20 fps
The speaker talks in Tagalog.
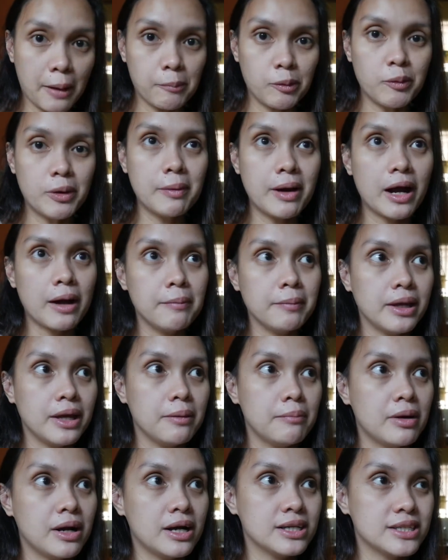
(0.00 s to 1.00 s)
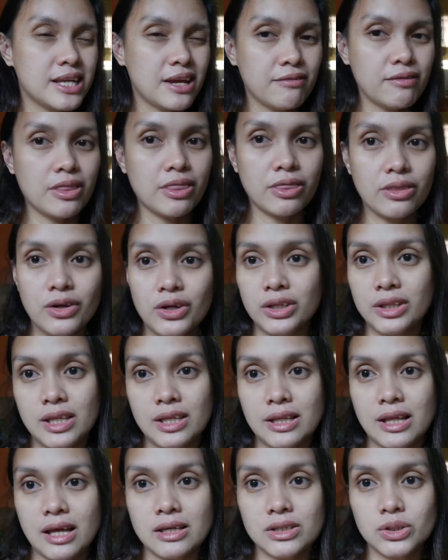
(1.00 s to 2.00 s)
Bumaba kami mga
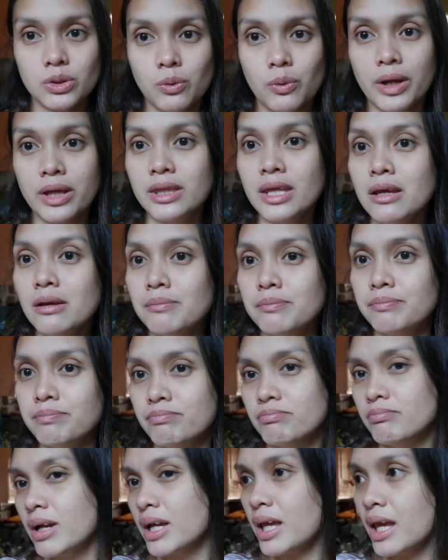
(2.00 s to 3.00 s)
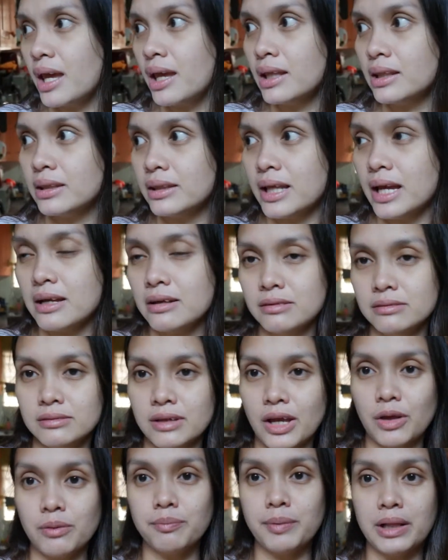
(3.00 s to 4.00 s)
7.30 na. So, I think mag-8 na.
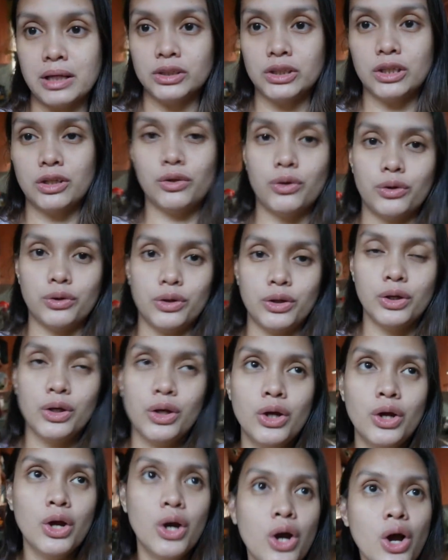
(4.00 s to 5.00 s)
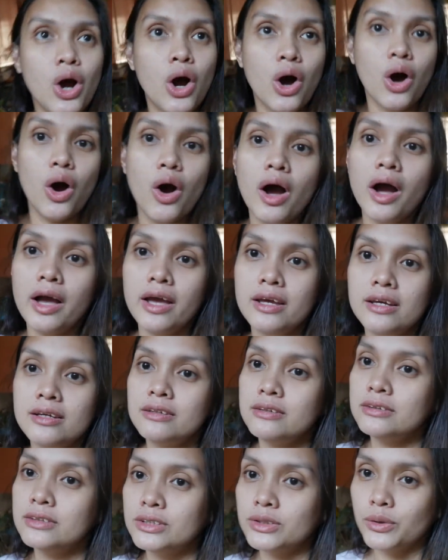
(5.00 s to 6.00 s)
Ngayon pa lang siya nanood. Okay.
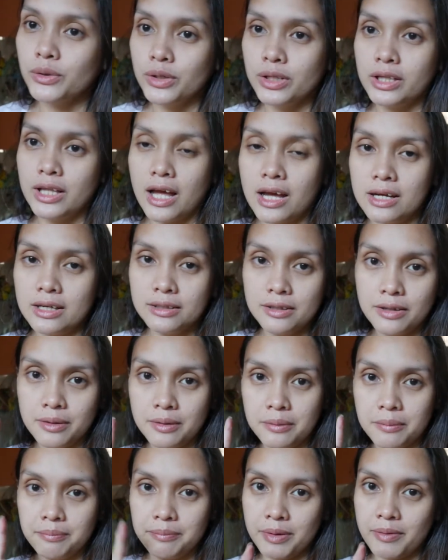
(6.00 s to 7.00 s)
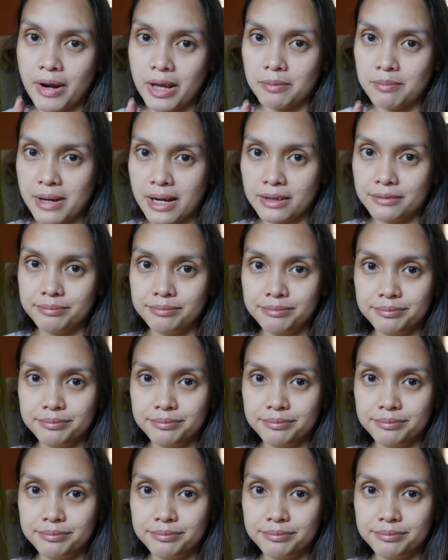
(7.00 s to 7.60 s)
So, yun lang. Be right back.